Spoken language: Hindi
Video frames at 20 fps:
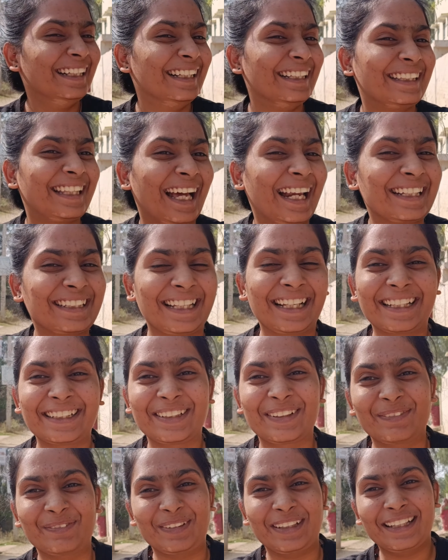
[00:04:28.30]
कैसी बाजार
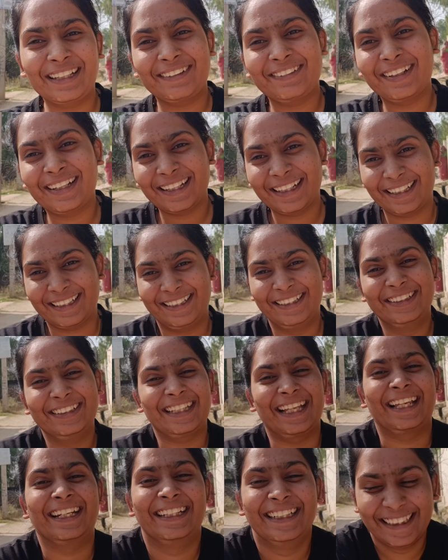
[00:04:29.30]
शॉपिंग करवा रहा
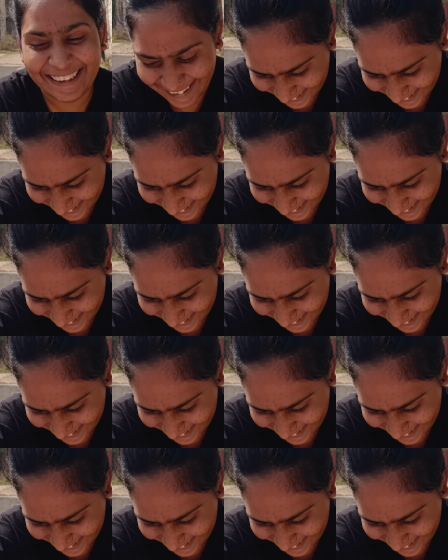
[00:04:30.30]
है